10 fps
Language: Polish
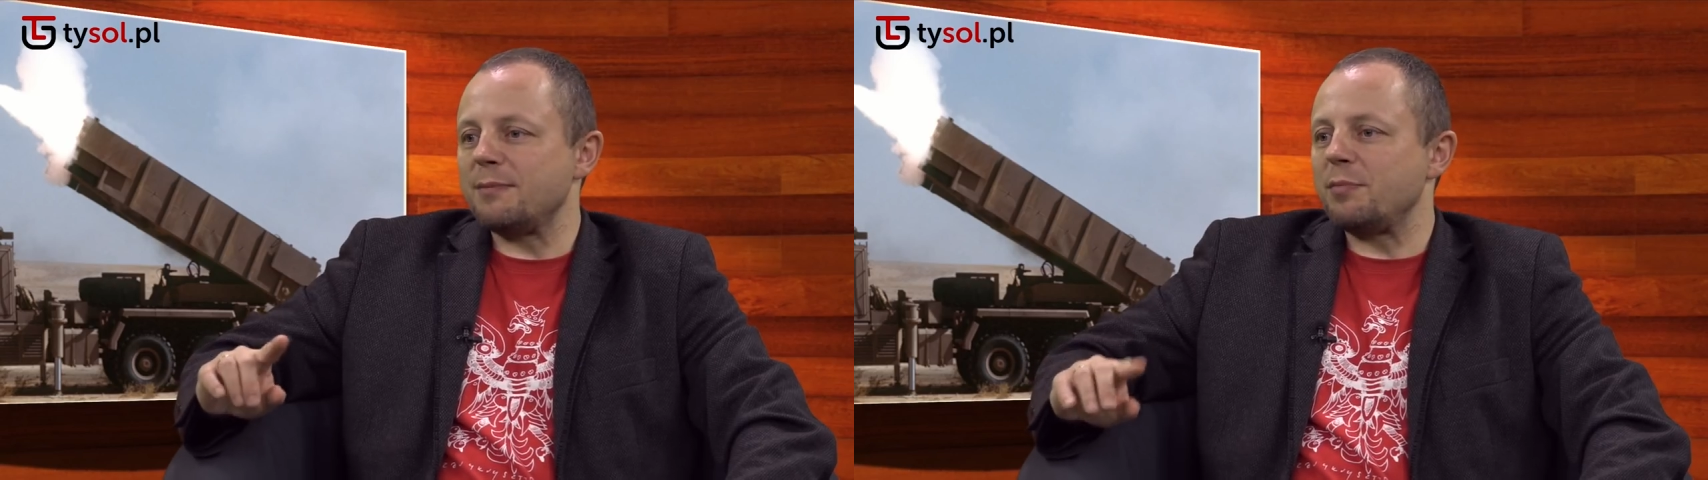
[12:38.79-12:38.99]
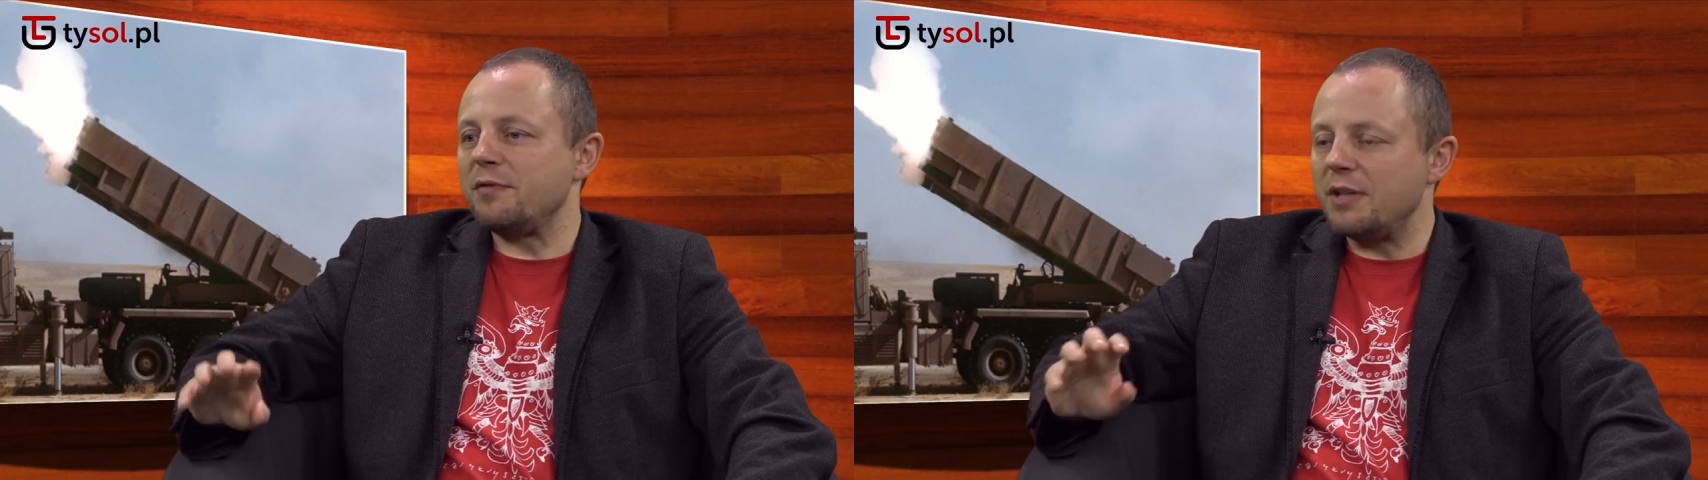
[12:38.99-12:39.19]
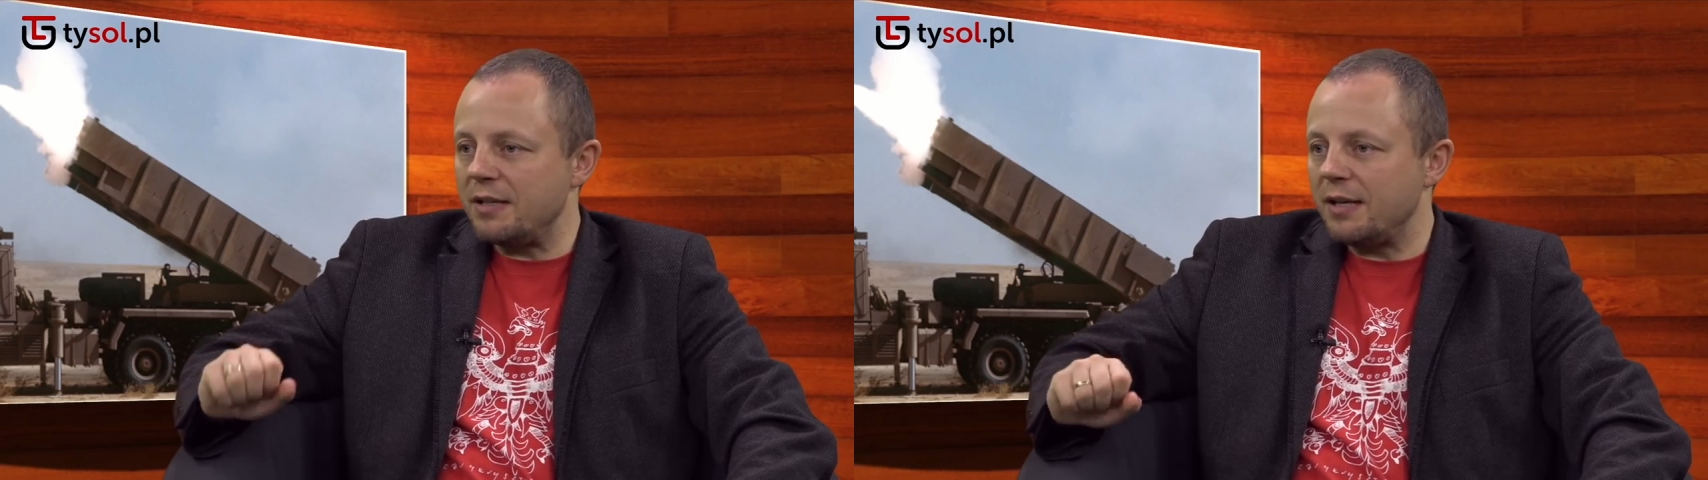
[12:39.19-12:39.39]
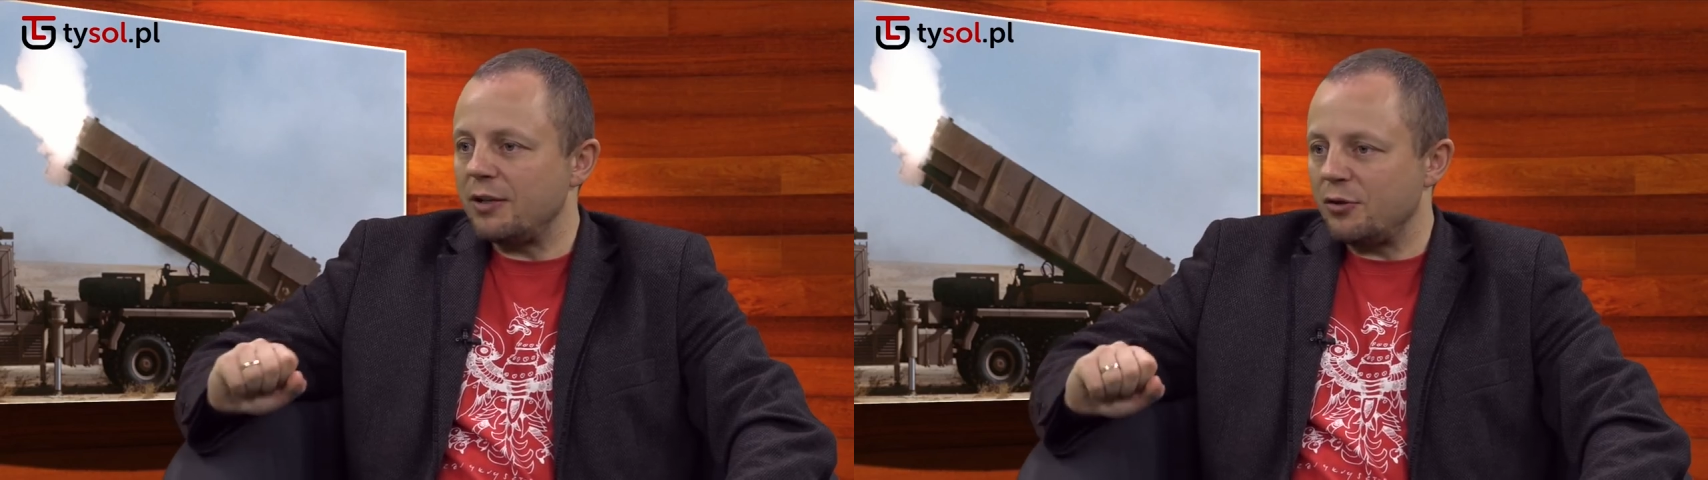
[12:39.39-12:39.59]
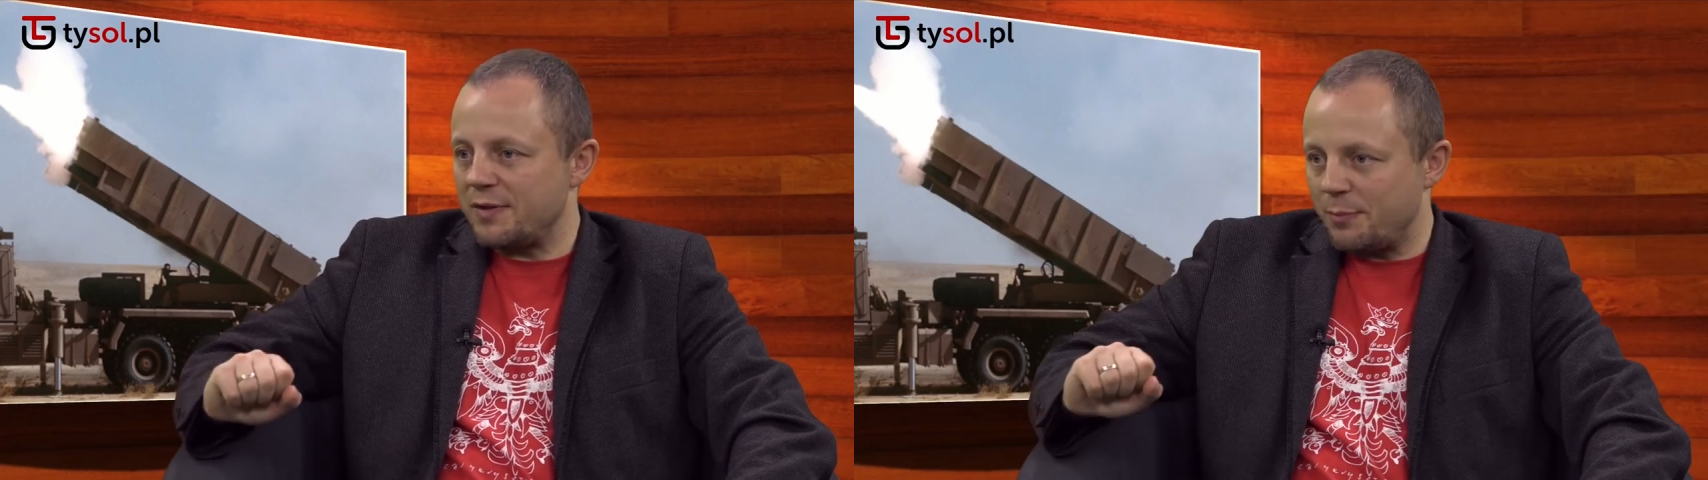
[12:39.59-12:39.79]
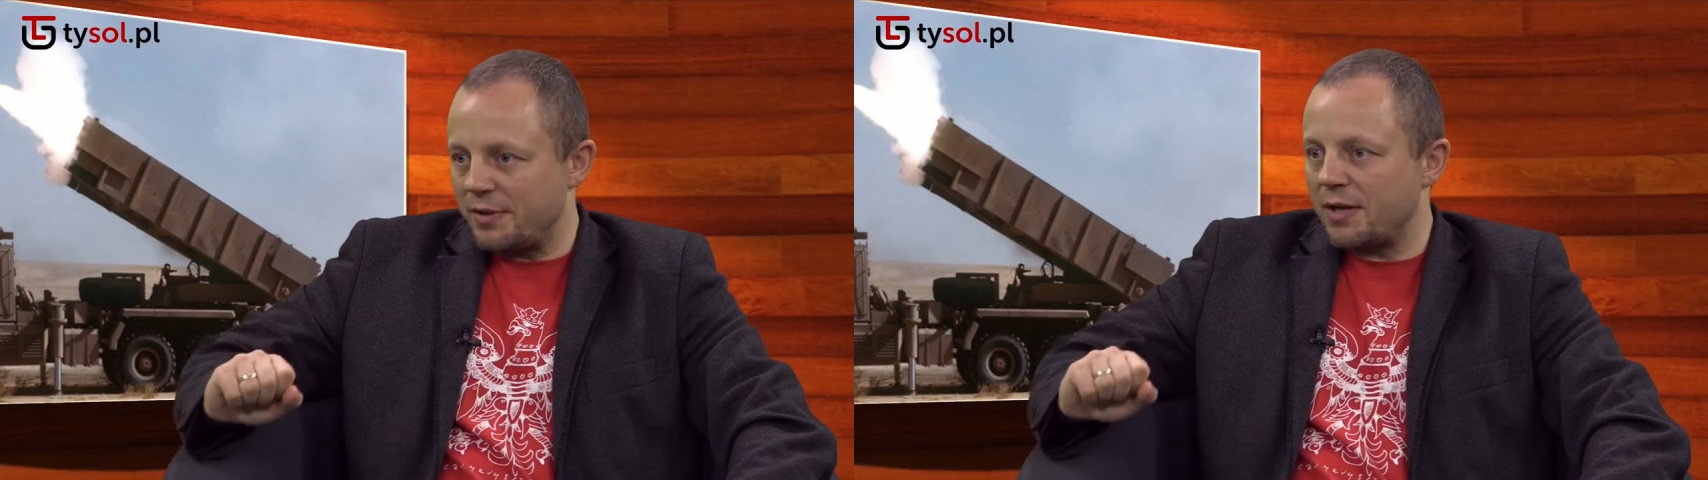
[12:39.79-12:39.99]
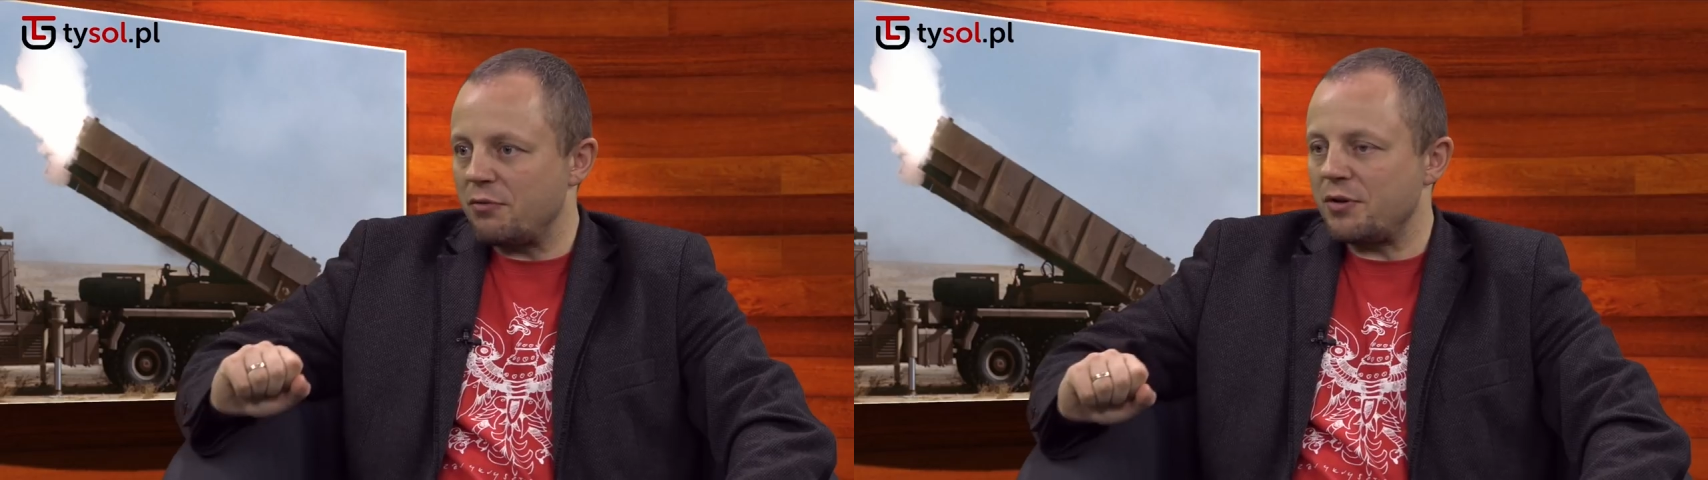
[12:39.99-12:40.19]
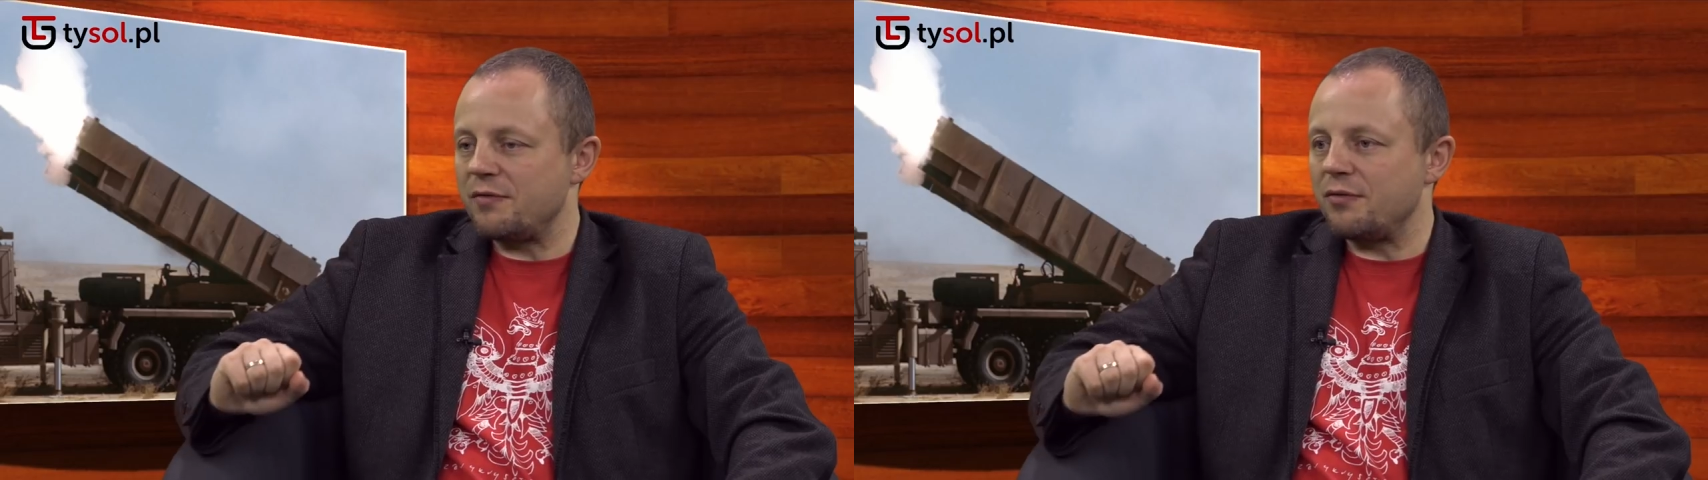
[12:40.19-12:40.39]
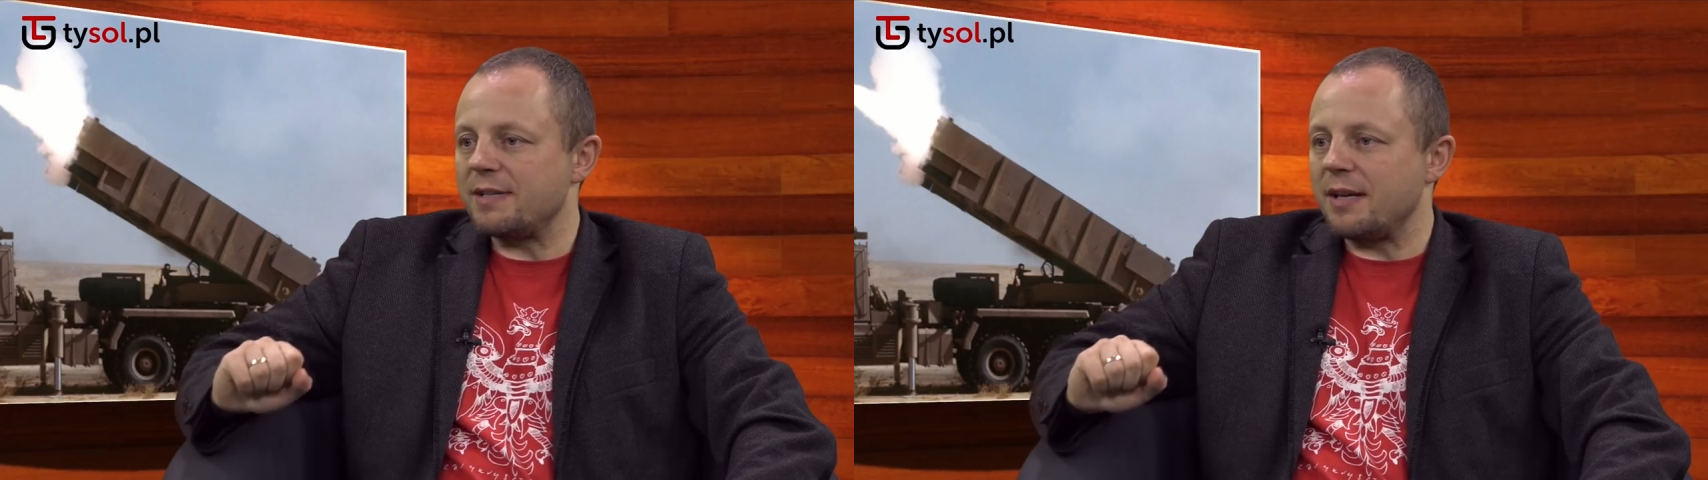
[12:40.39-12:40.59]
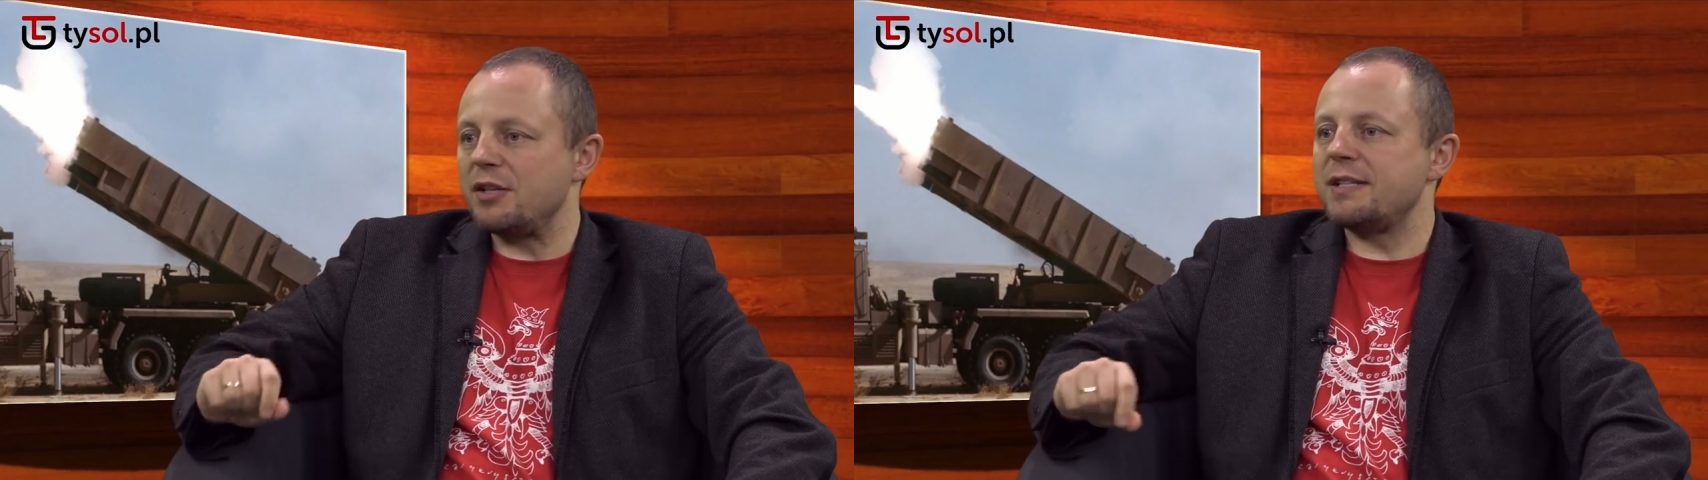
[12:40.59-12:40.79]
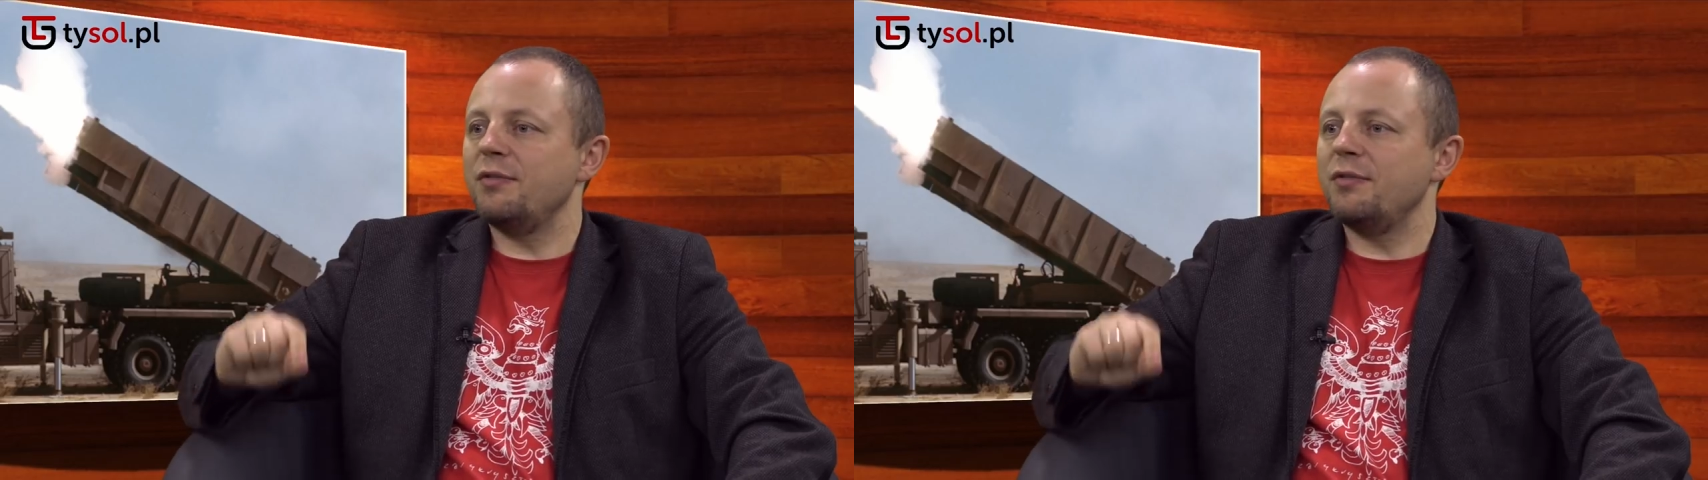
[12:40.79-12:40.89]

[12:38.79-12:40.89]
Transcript: zapewniali, jakie tak. to wspaniałe rozwiązanie,